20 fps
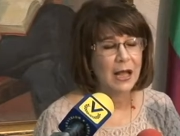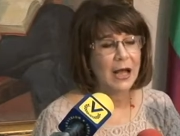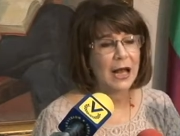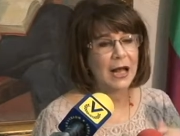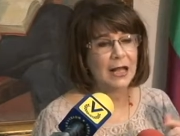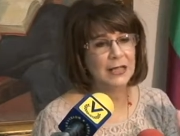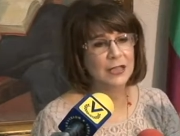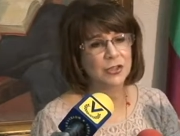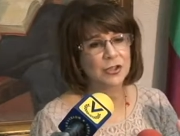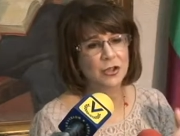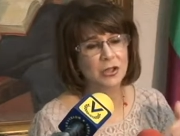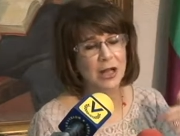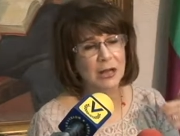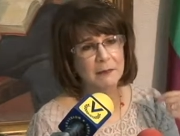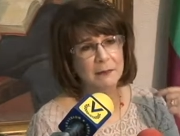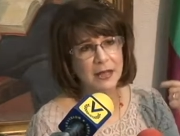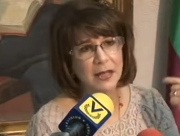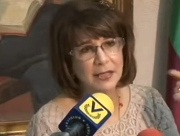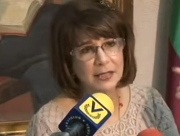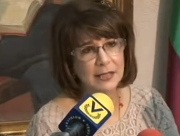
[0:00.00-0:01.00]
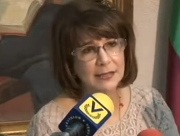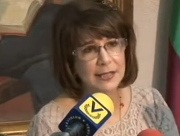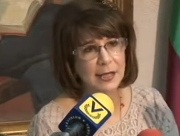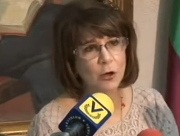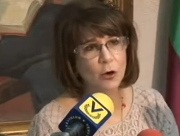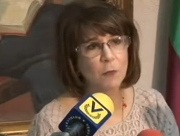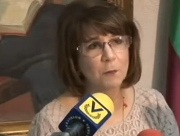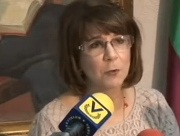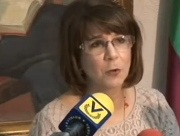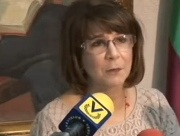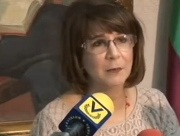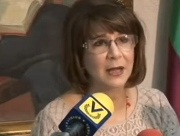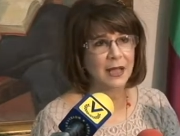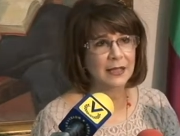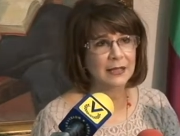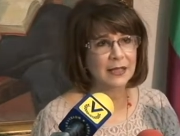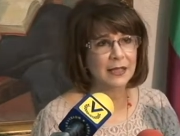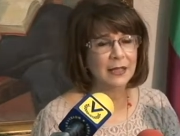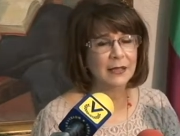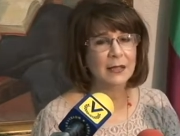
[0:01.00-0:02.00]
Adicionalmente, se
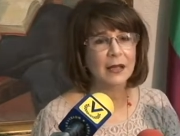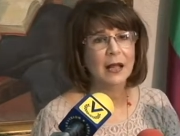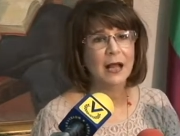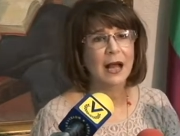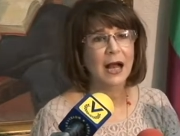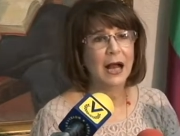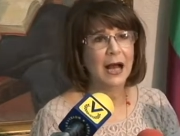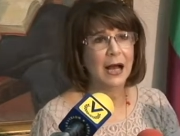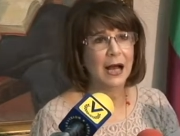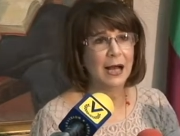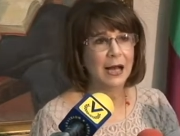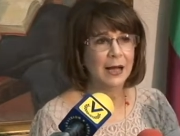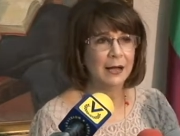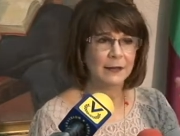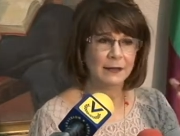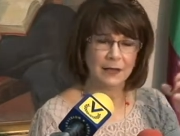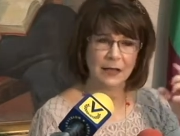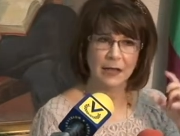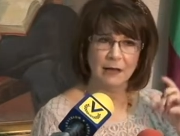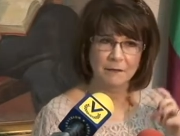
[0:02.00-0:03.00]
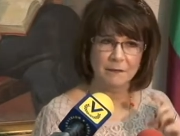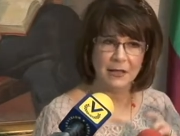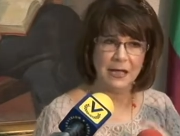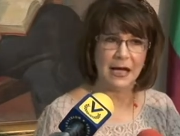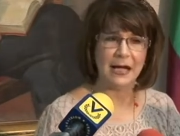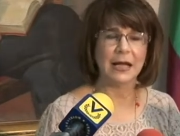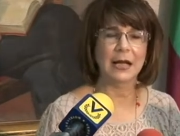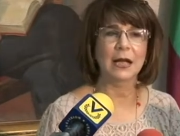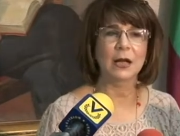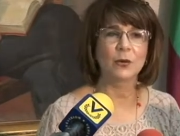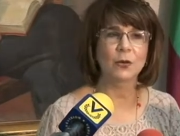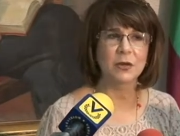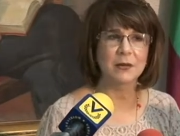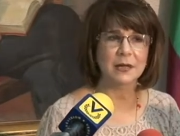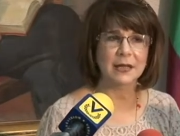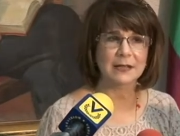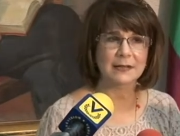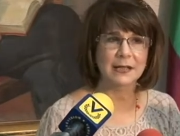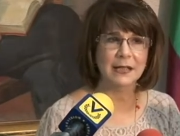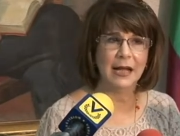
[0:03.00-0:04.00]
comprometen a enviar a las
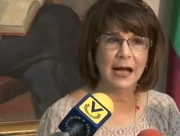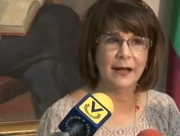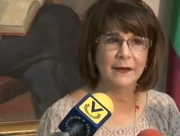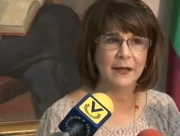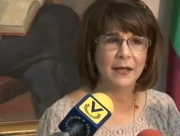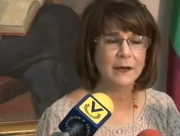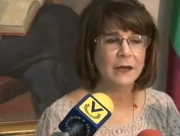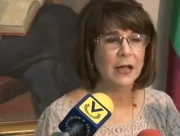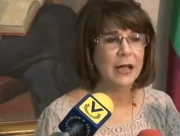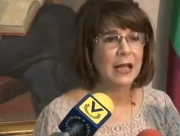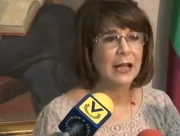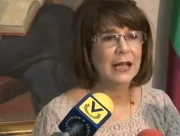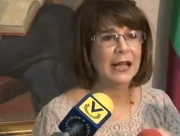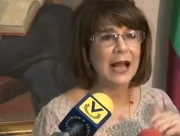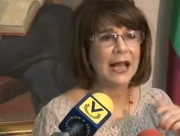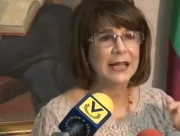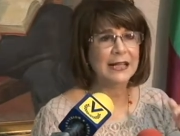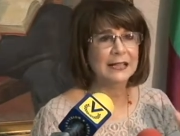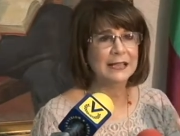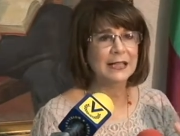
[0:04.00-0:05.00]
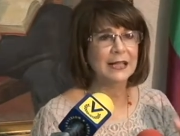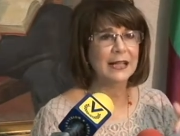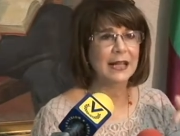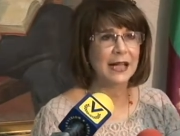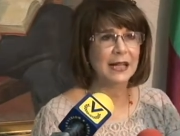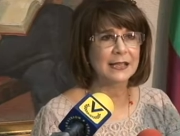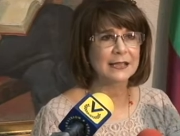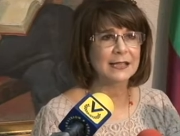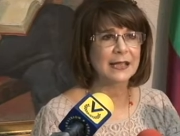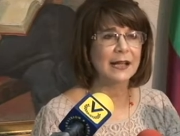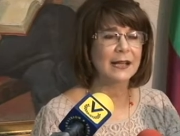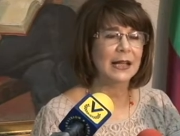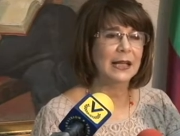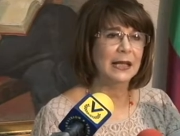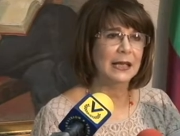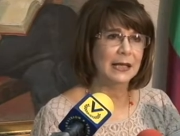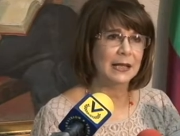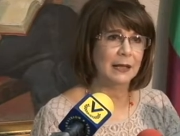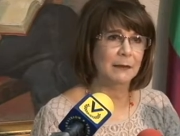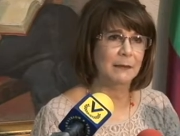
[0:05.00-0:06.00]
universidades la incidencia del
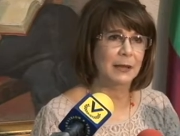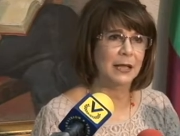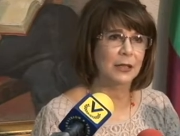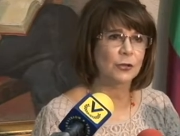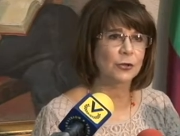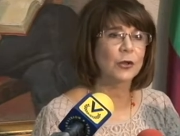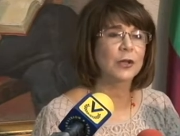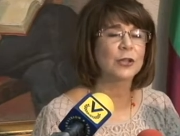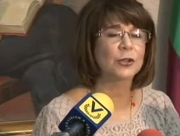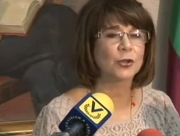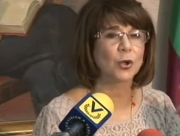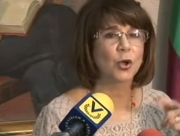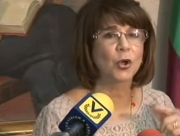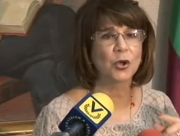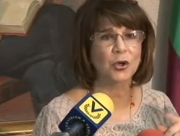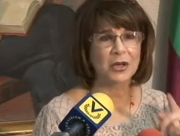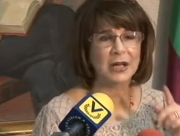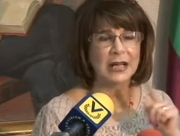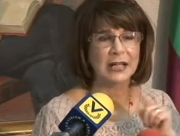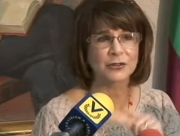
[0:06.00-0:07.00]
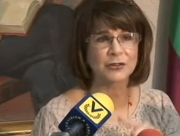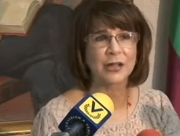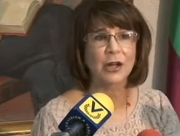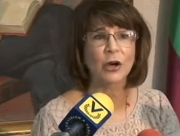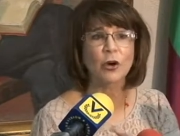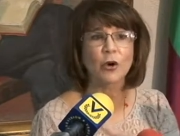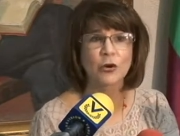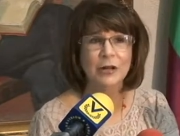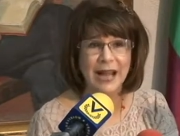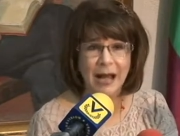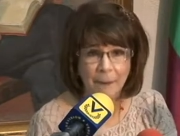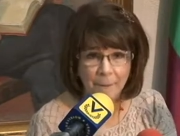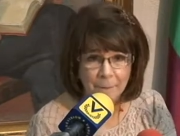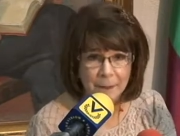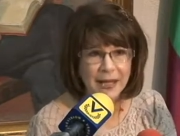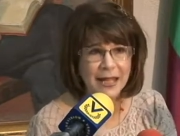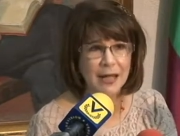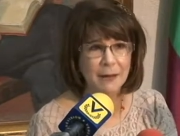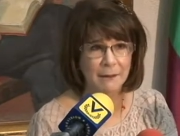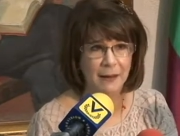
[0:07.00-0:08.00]
incremento en todo lo relacionado con las
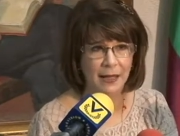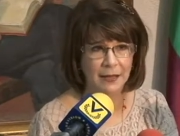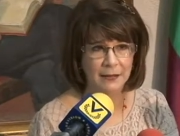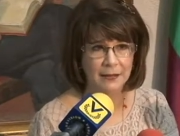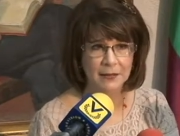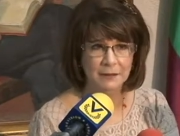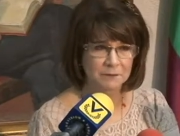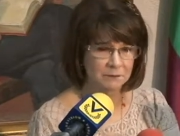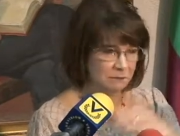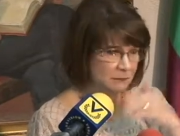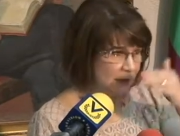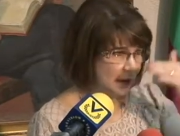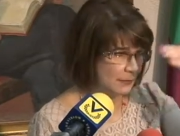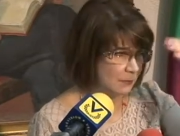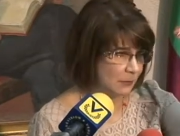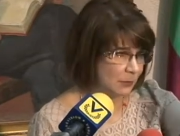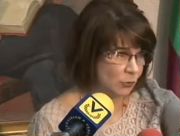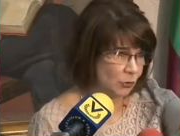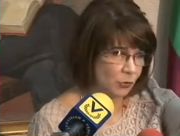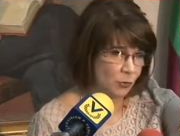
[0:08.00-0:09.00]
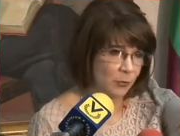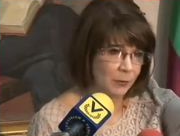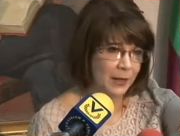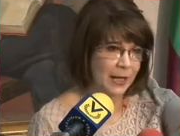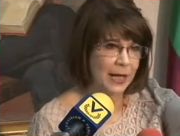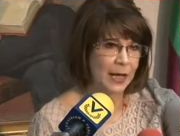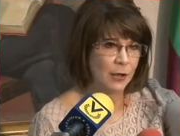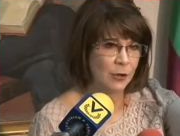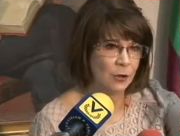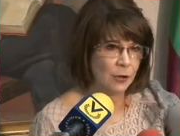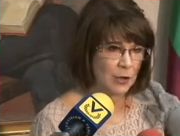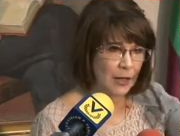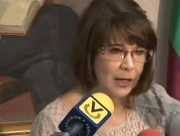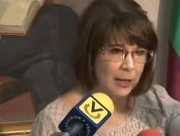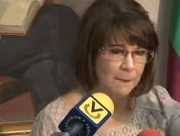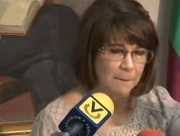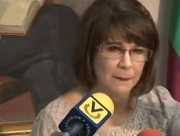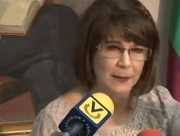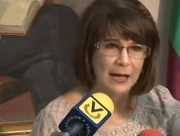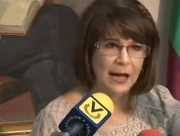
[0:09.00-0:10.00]
primas de los obreros,
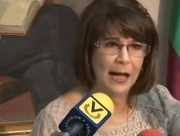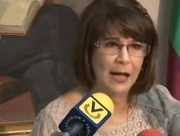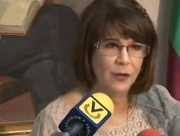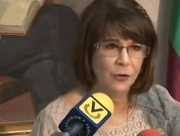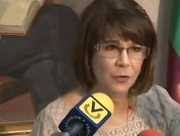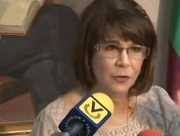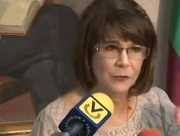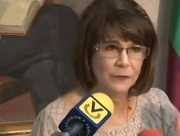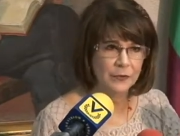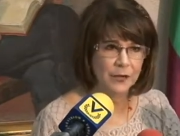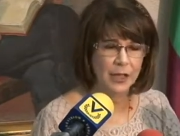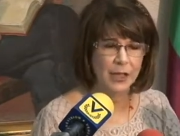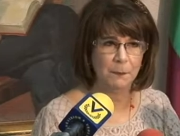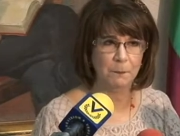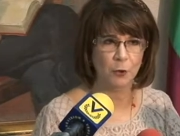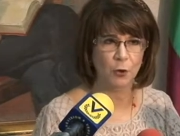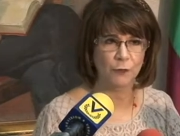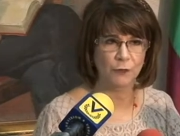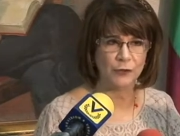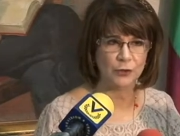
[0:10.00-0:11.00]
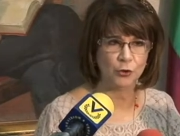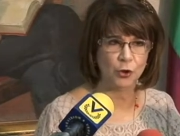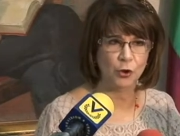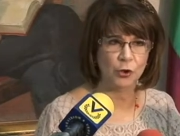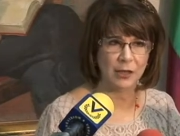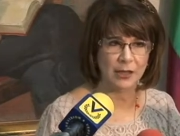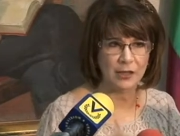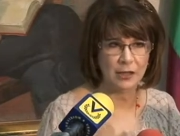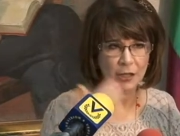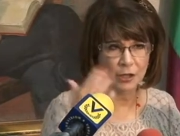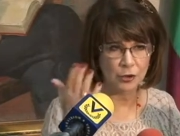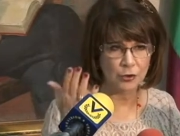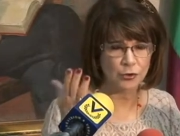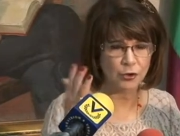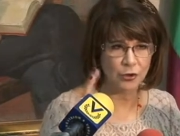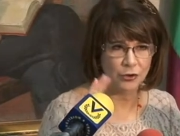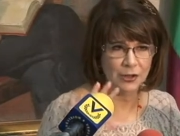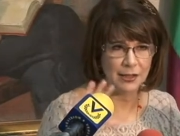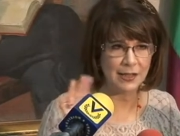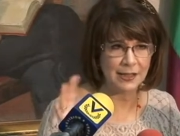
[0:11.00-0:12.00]
empleados y profesores.
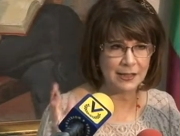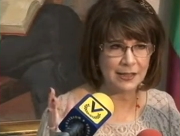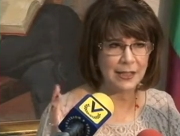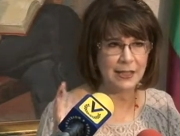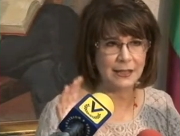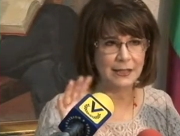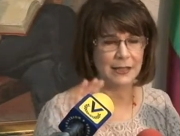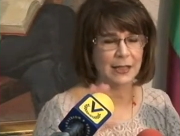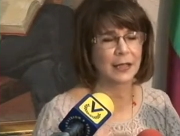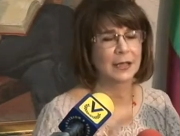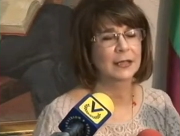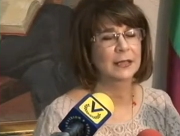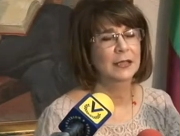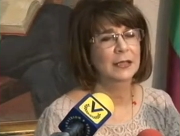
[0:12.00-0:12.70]
Son distintas